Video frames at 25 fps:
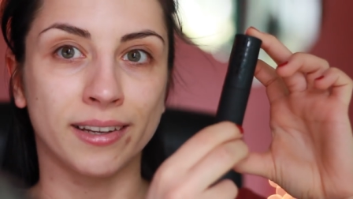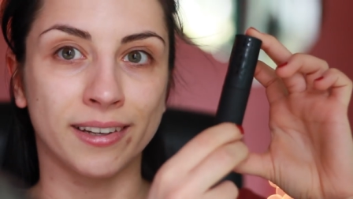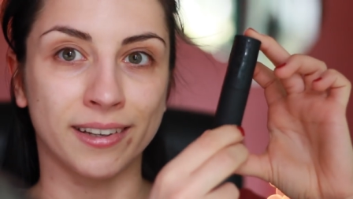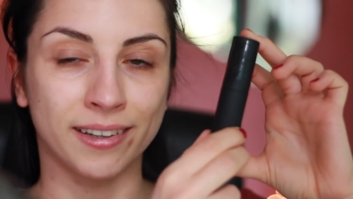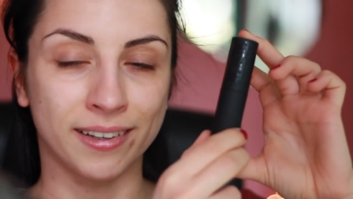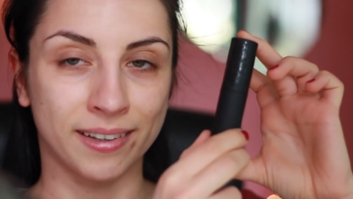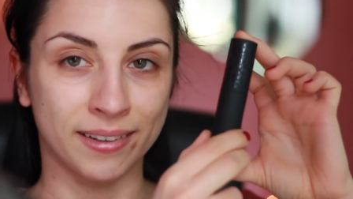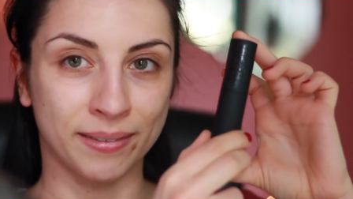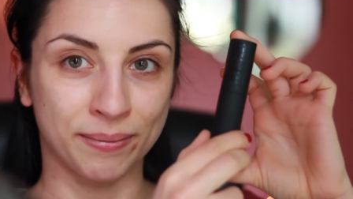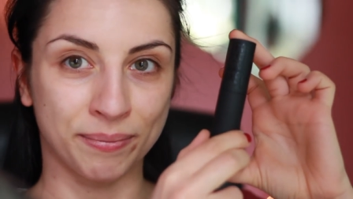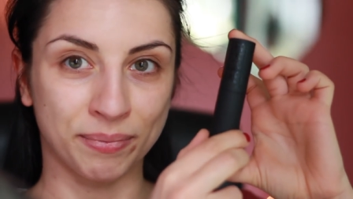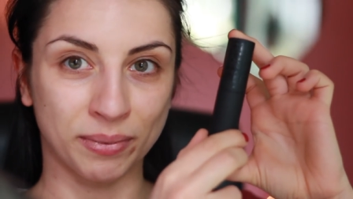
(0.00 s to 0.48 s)

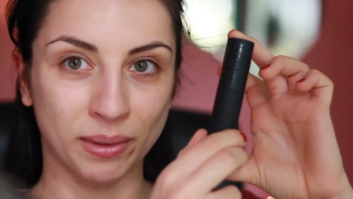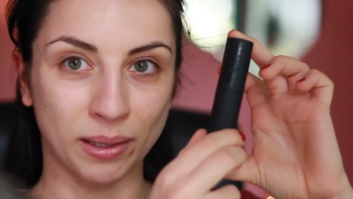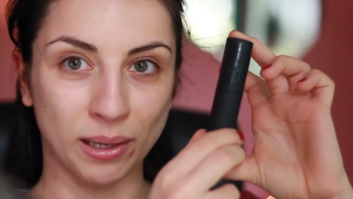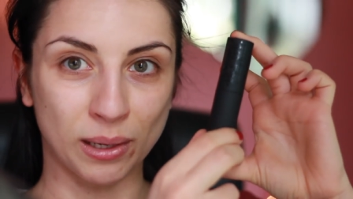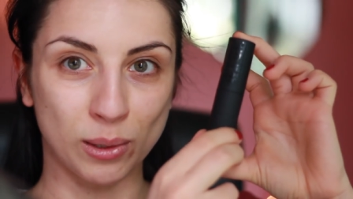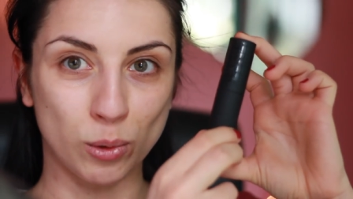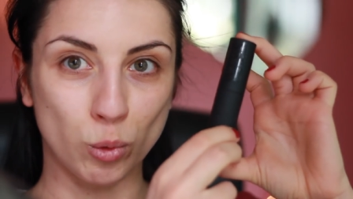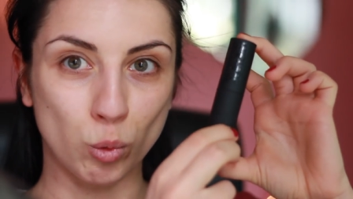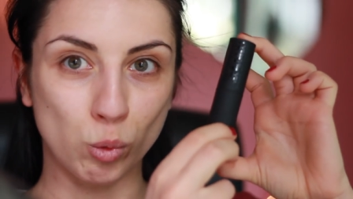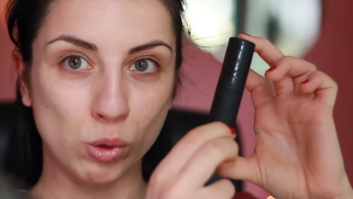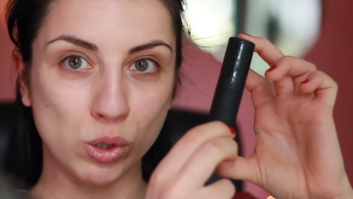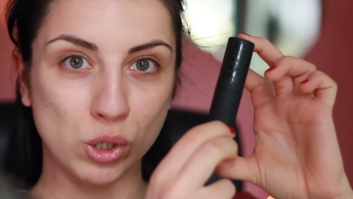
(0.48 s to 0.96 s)
eh,
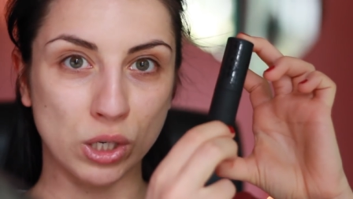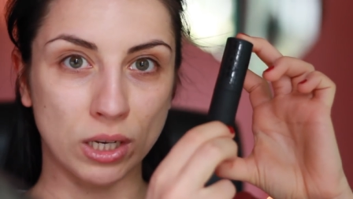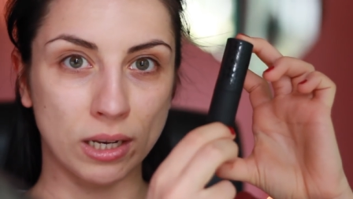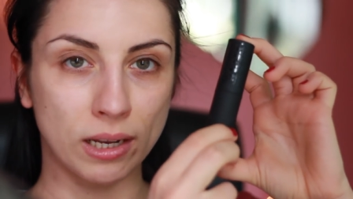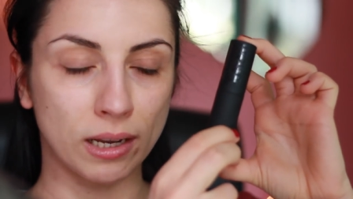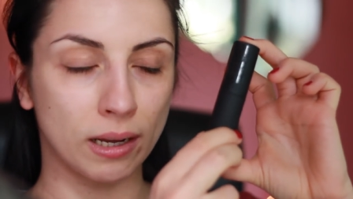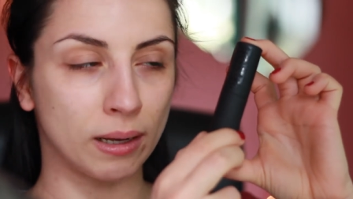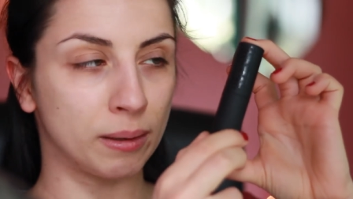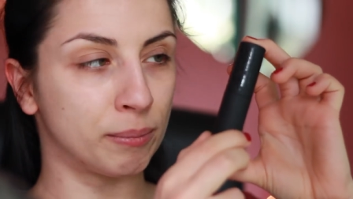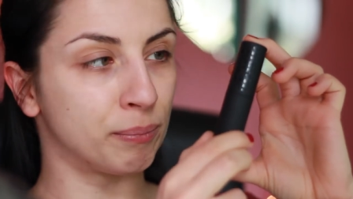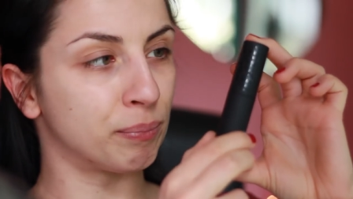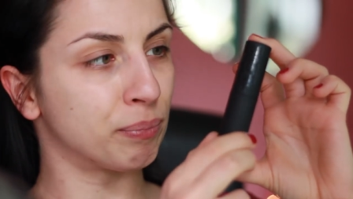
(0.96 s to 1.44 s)

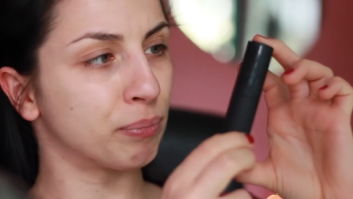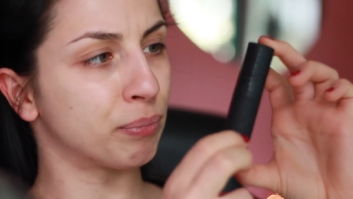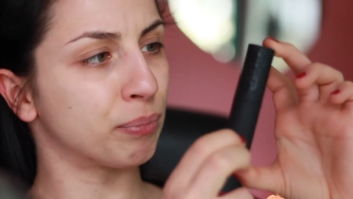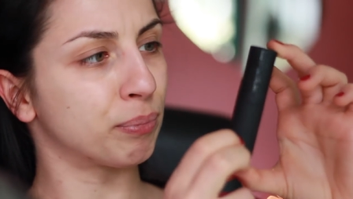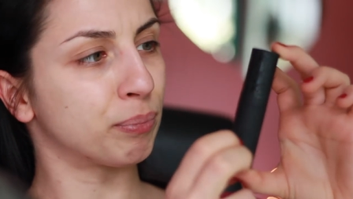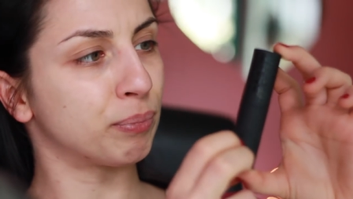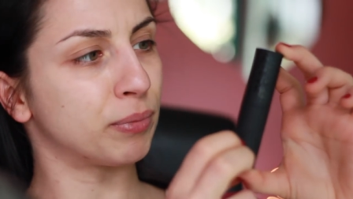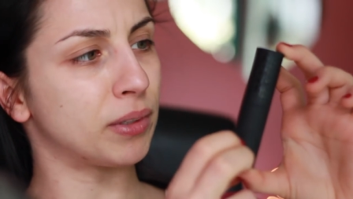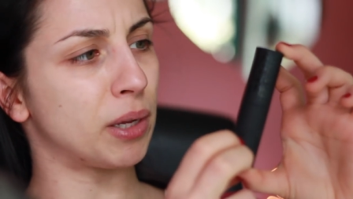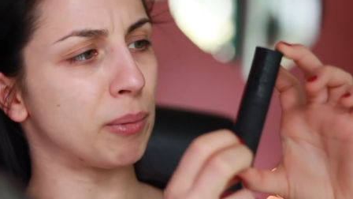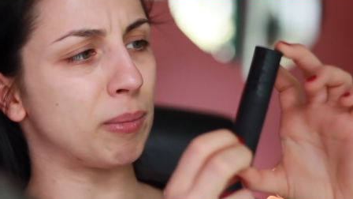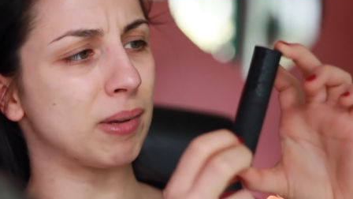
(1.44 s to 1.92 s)
lucida
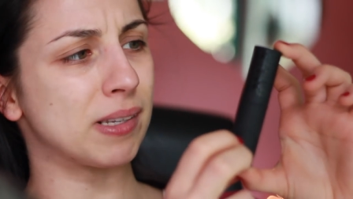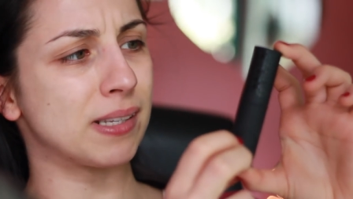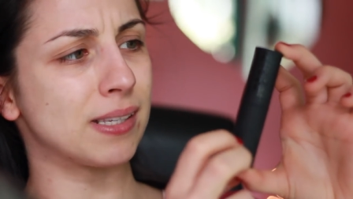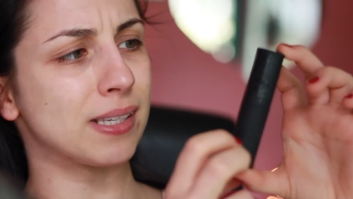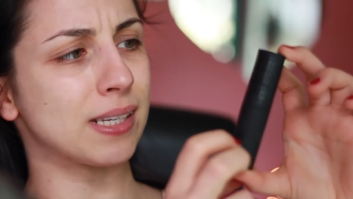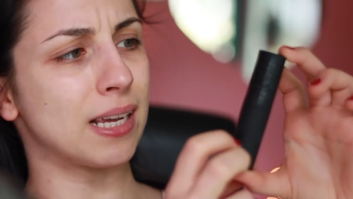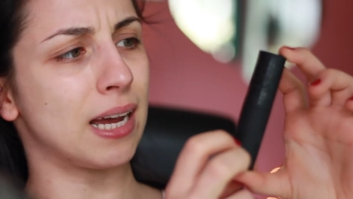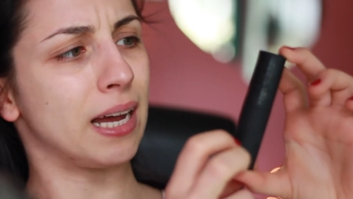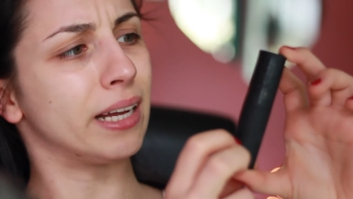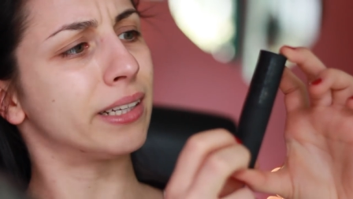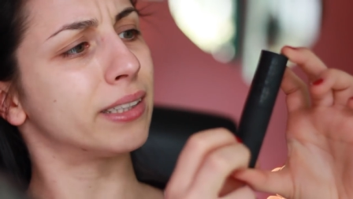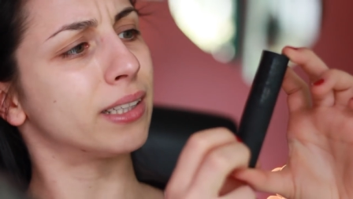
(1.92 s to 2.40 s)

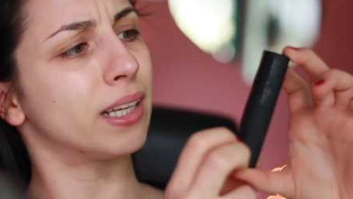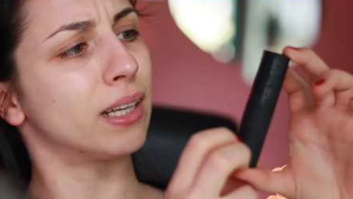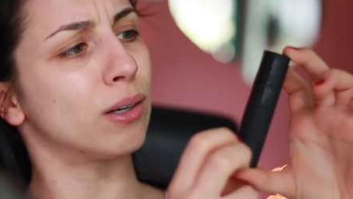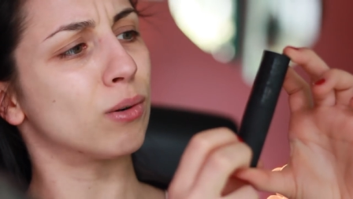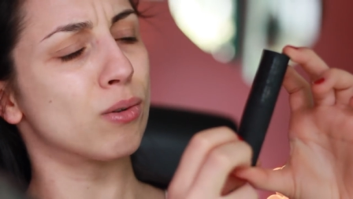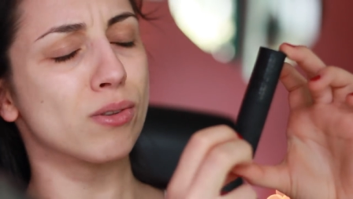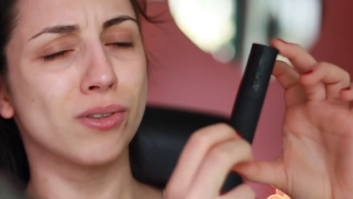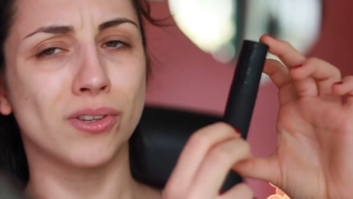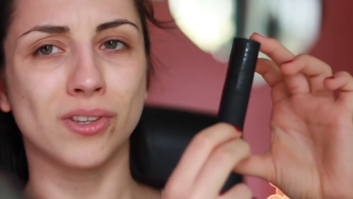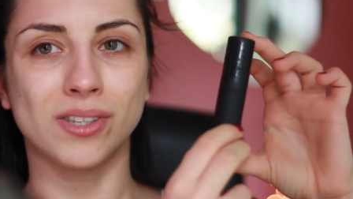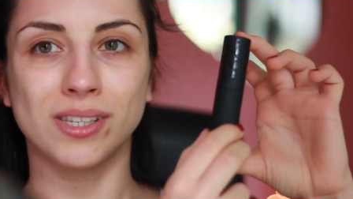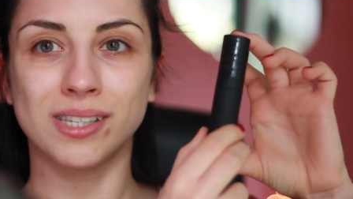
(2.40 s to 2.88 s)
damascata,
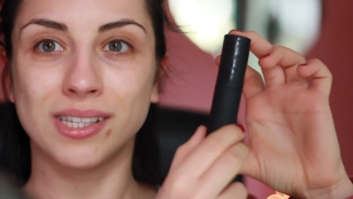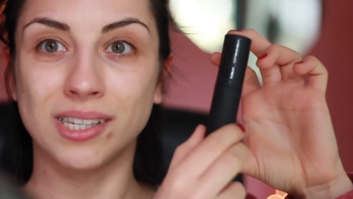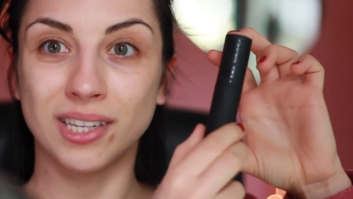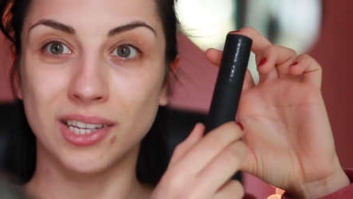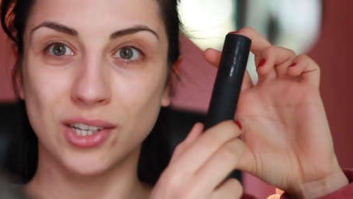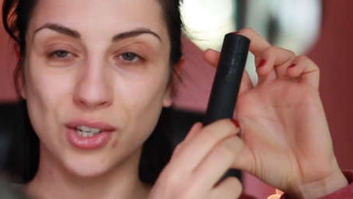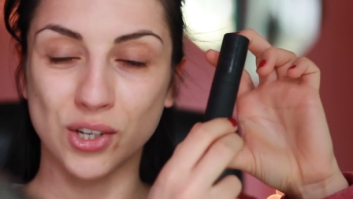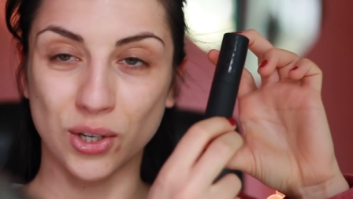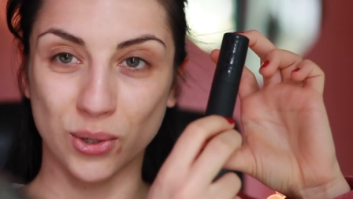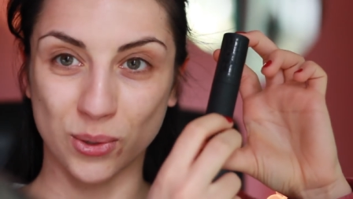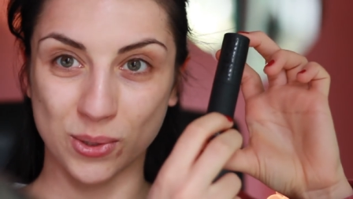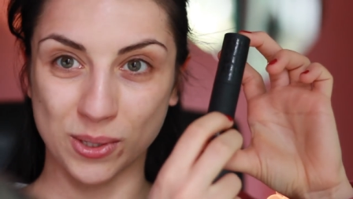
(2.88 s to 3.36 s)
non so se si
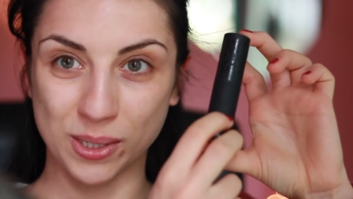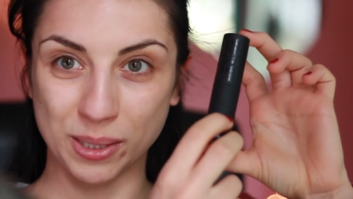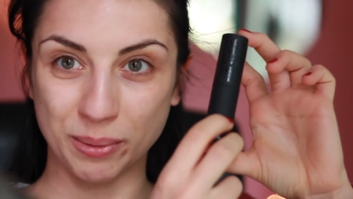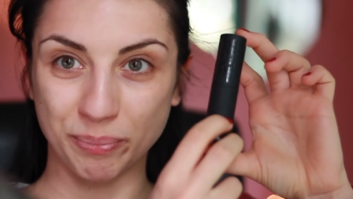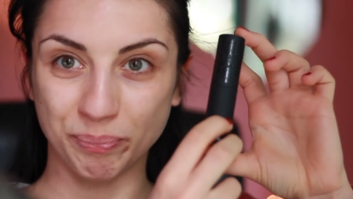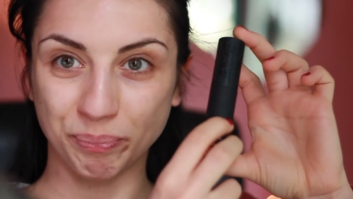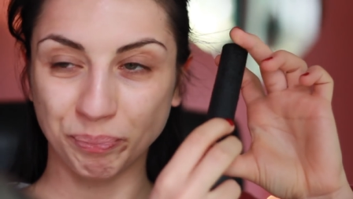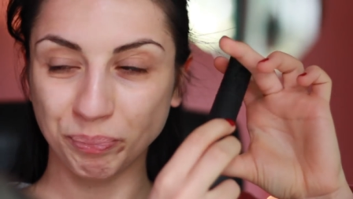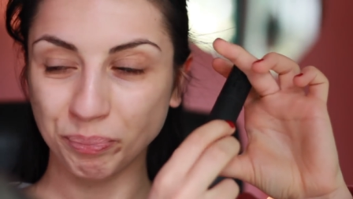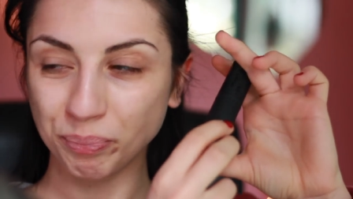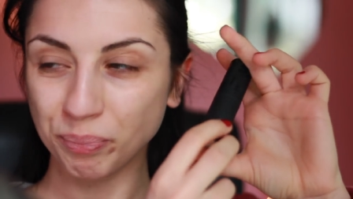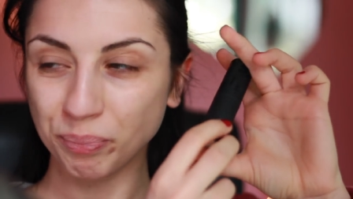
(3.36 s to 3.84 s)
dice così.